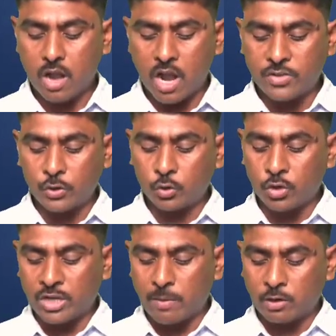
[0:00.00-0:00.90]
అయితే
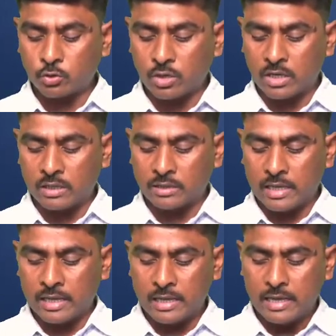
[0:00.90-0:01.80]
రెండోదిగా మనం చూడగలిగితే
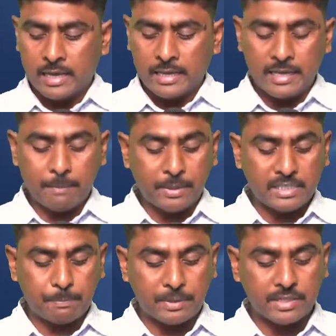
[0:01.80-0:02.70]

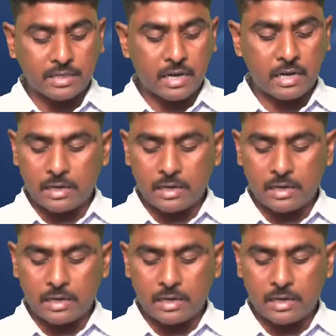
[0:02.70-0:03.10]
ఎపిస్సి పత్రిక